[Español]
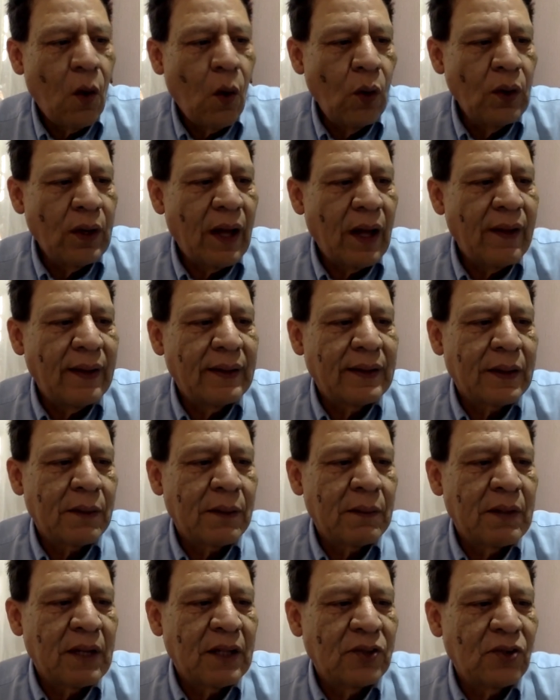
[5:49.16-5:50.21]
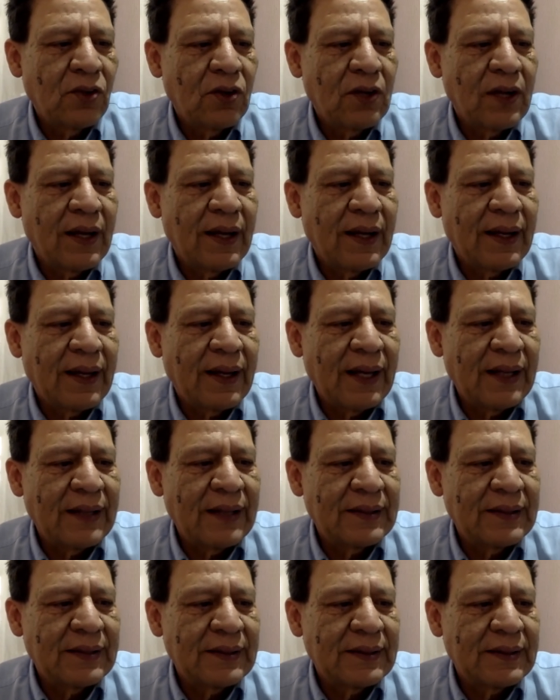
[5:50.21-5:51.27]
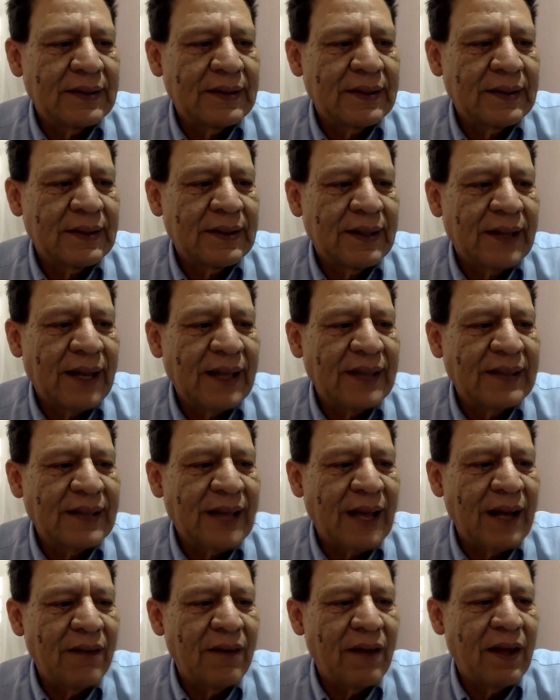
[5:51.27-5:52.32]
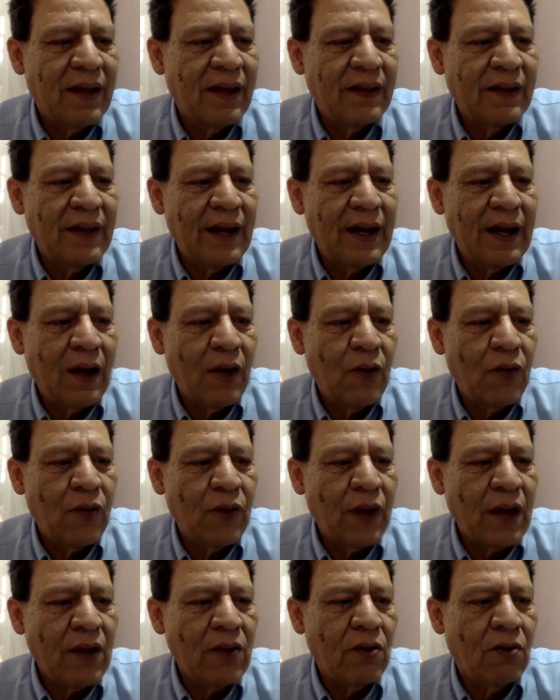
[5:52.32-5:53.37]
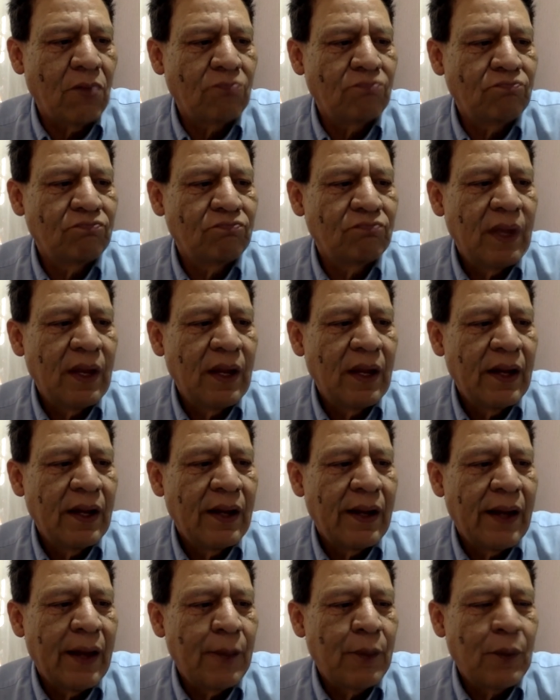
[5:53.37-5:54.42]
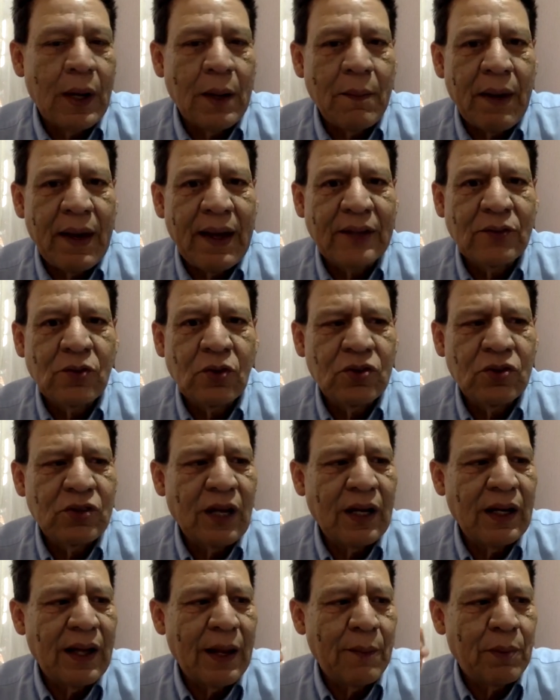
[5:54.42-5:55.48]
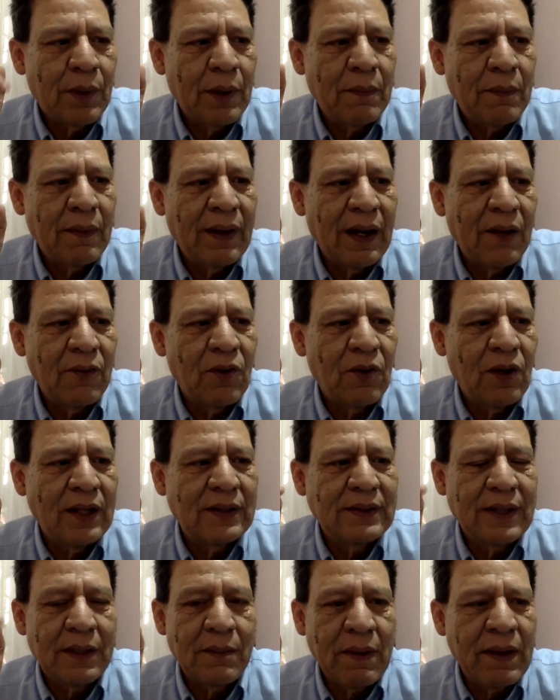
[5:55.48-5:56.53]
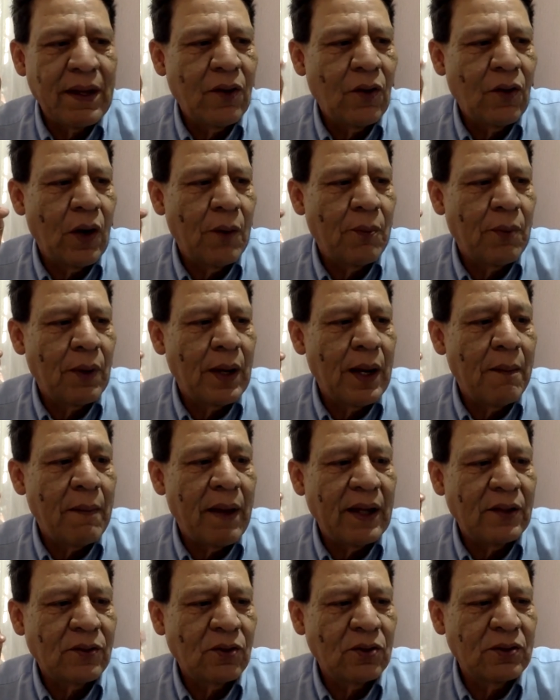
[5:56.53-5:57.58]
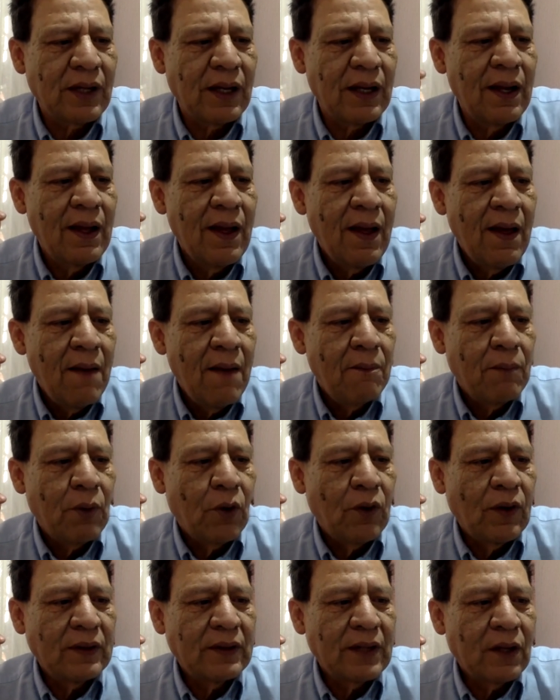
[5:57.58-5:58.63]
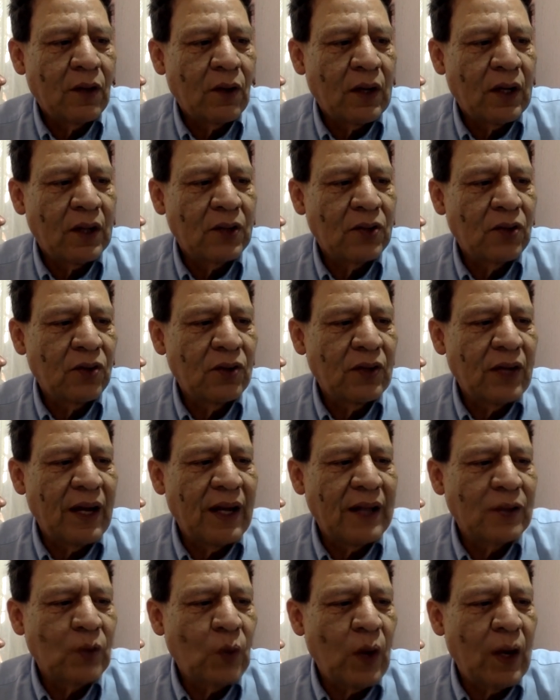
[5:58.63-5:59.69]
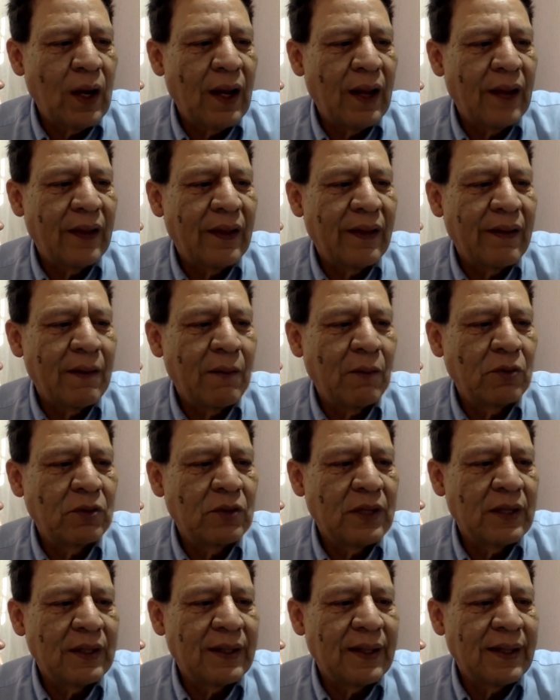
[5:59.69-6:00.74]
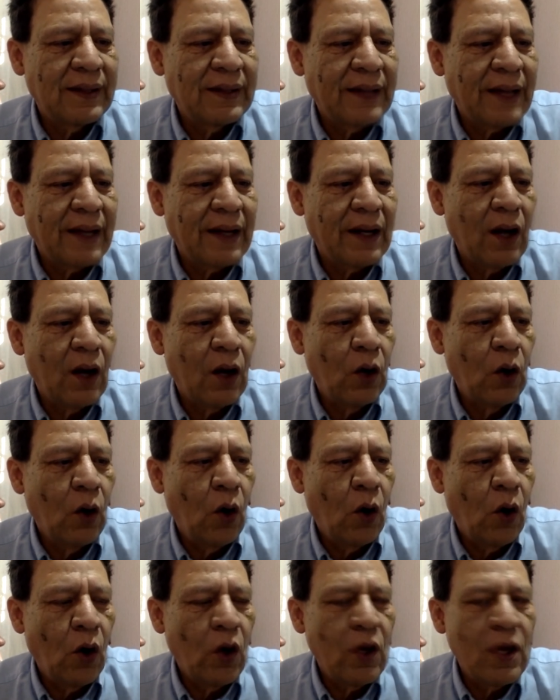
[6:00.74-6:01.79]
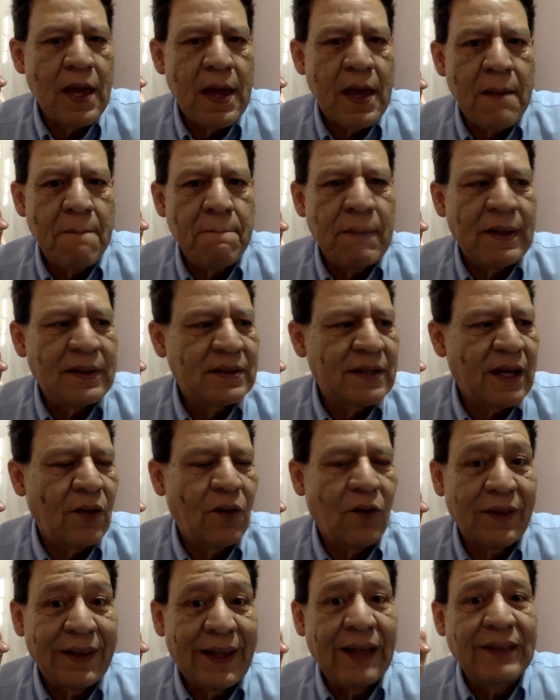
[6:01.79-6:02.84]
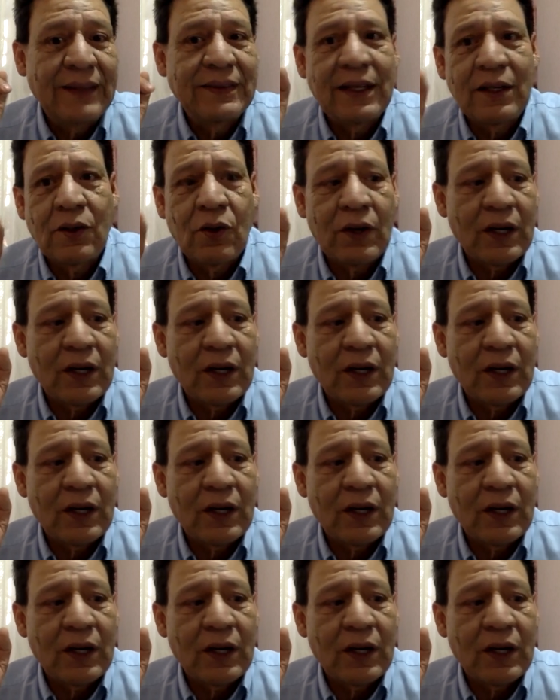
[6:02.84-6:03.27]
una determinación que, es, que salve del naufragio. El problema es social, el problema de la violencia en México, el problema es social, pero desde el corazón de la escuela debemos intentar lo hoy impensado. Desde el